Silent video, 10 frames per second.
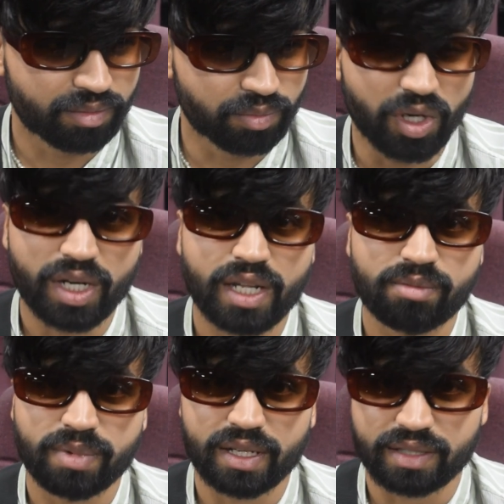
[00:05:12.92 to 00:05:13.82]
बहुत
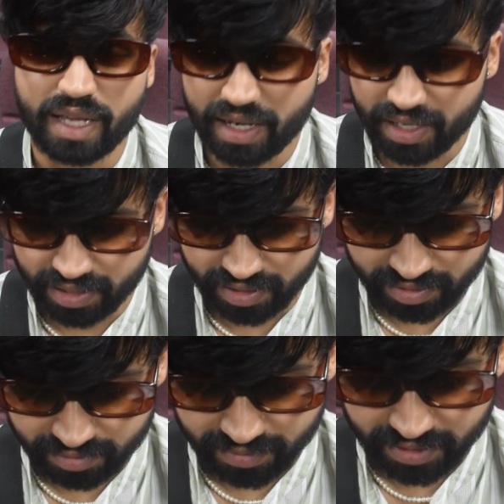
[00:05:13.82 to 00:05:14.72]
डीप एक शायरी लिखी
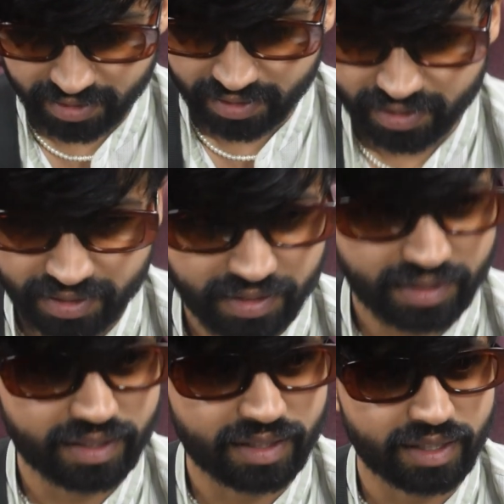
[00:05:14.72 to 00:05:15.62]
थी
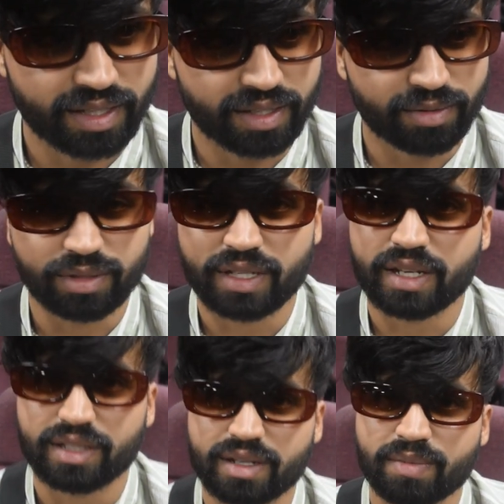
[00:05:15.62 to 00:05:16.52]
कि उसकी
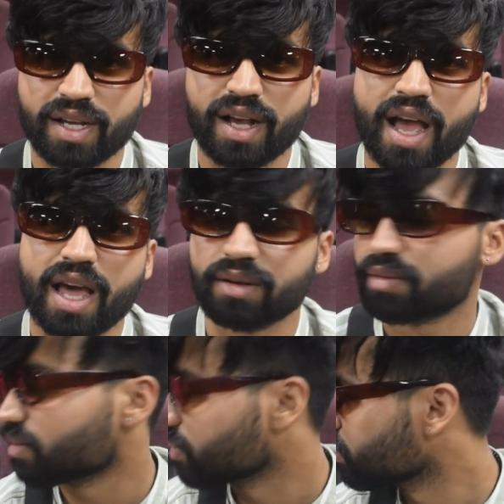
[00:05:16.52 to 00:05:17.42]
नज़र में कायर
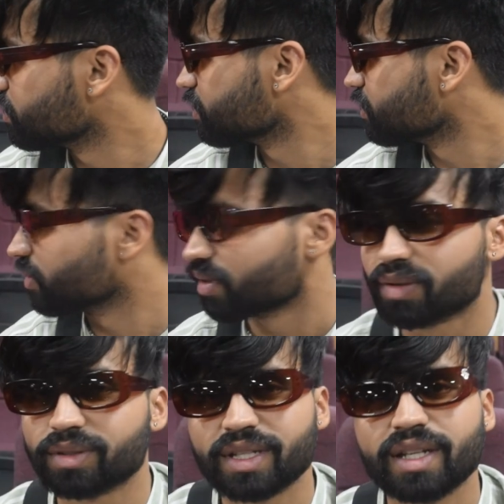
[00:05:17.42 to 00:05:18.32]

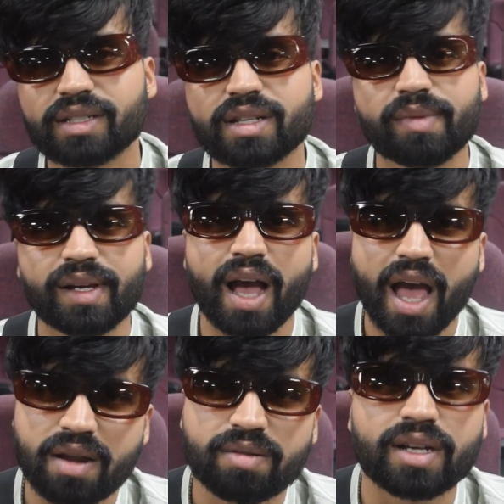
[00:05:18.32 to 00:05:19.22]
उसकी नज़र में
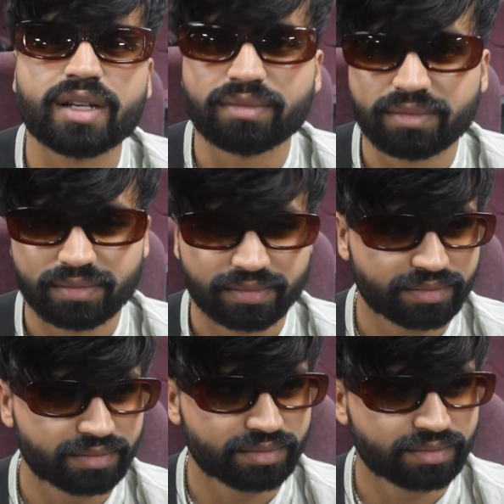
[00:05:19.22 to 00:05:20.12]
कायर हो गए हम
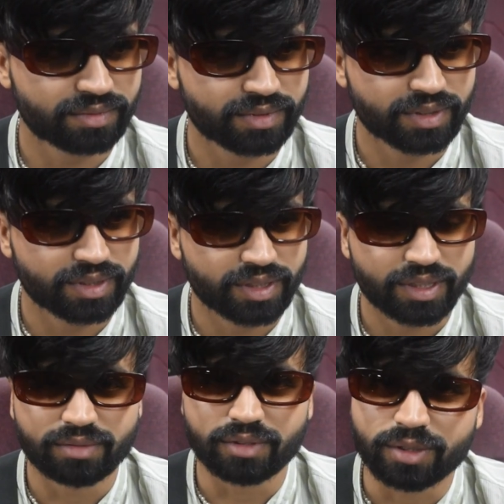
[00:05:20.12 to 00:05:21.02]

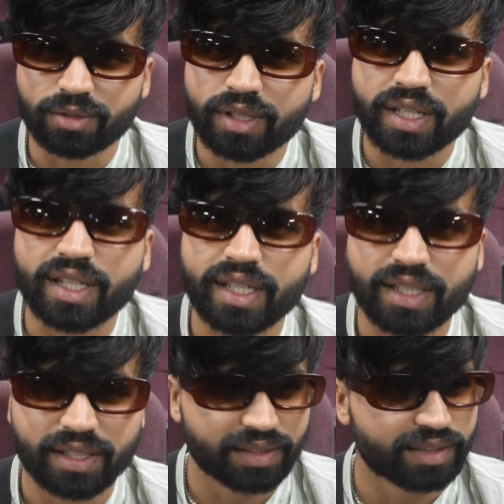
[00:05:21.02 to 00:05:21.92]
वो छोड़ के गई
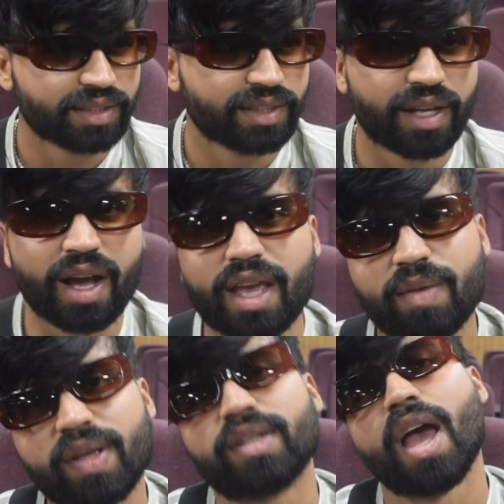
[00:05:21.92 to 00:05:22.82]

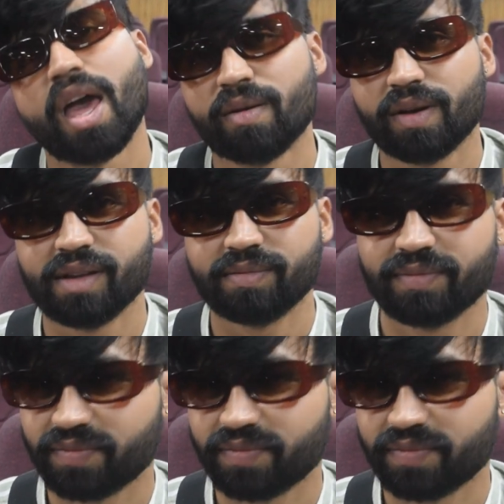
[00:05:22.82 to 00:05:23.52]
हकीम शायर हो गए हम